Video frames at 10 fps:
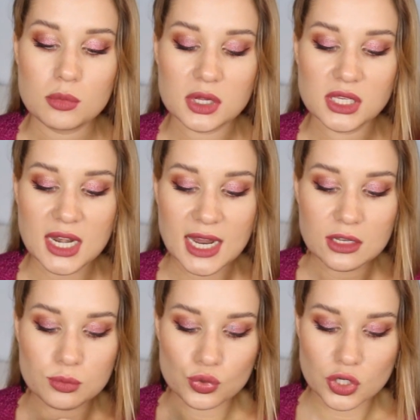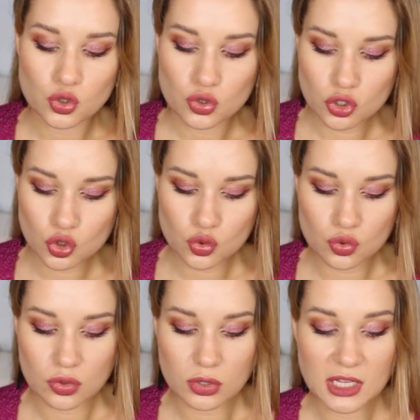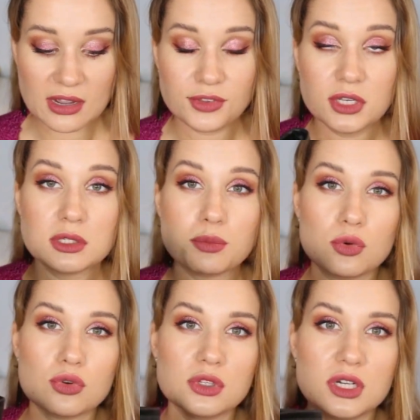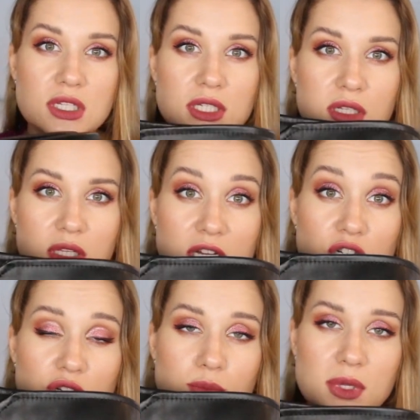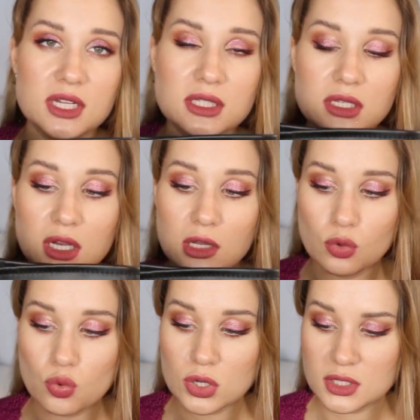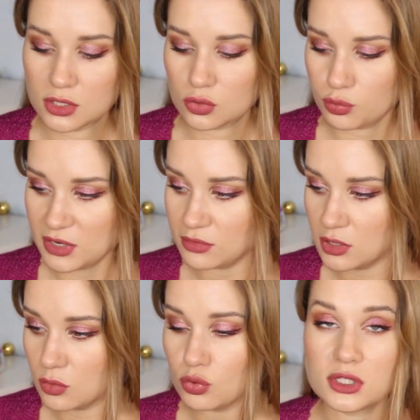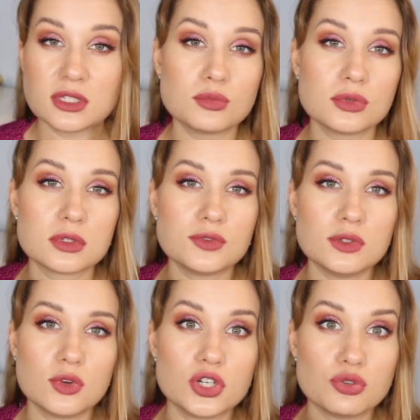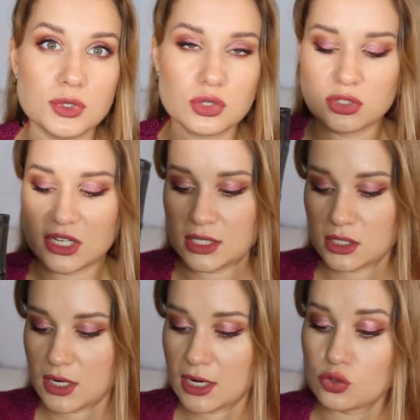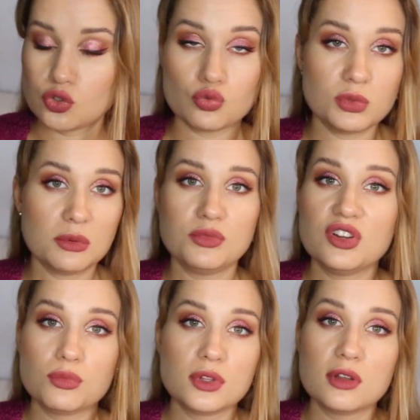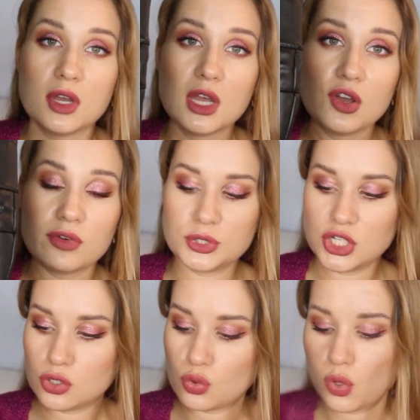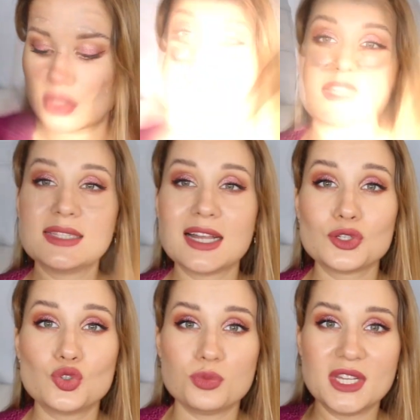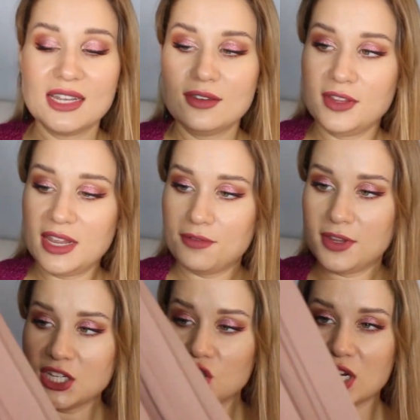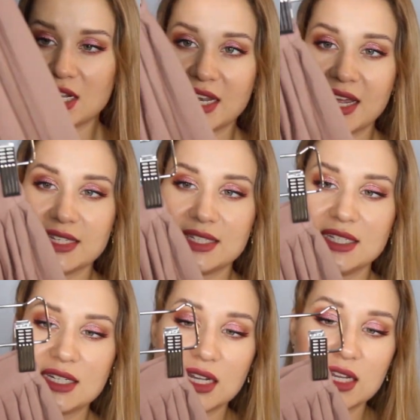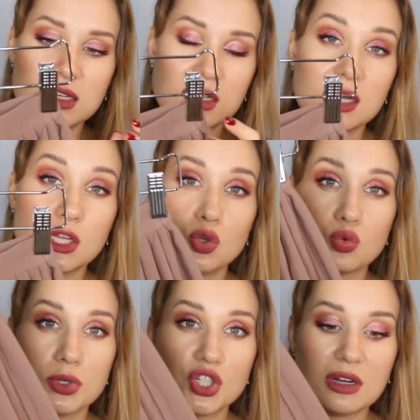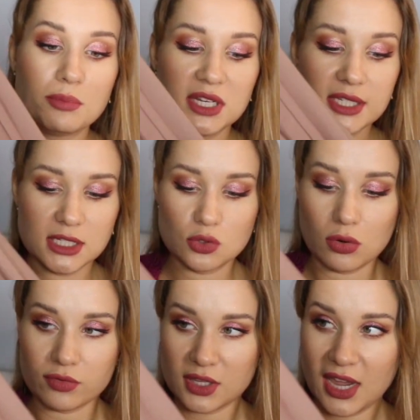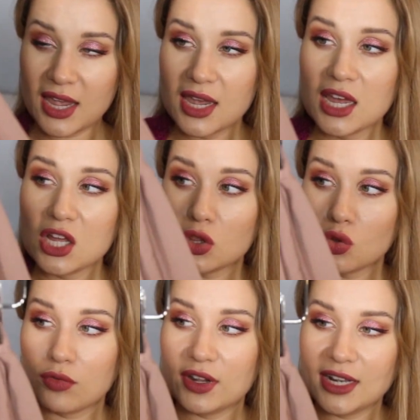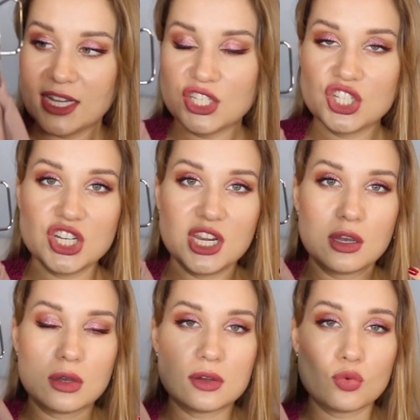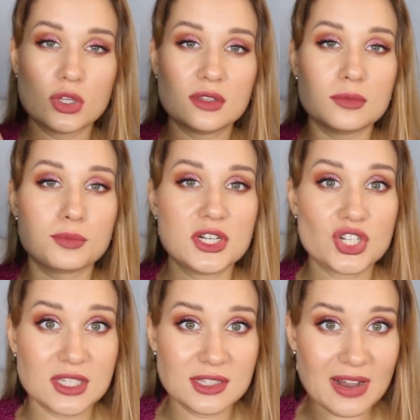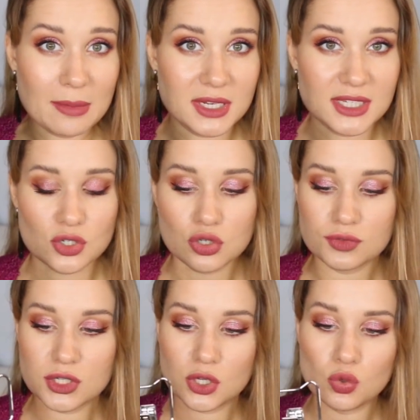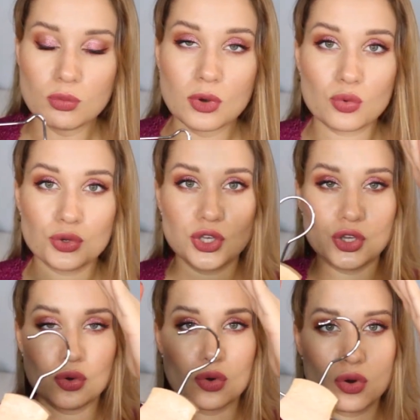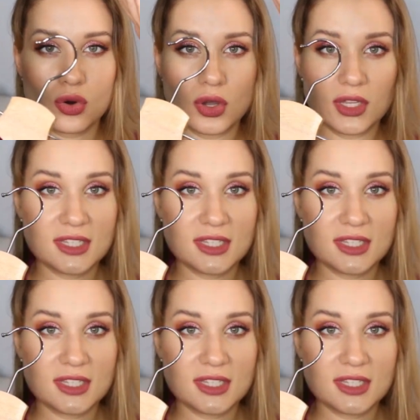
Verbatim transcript: благодаря этому начесу я в них спокойно ходила даже без колготок, но правда на улице было всего лишь минус 1 градус, но мне у них было вообще не холодно. И осталось у меня две вещи, одна из них это юбочка плессированная, но в отличие от большинства плессированных юбок у нее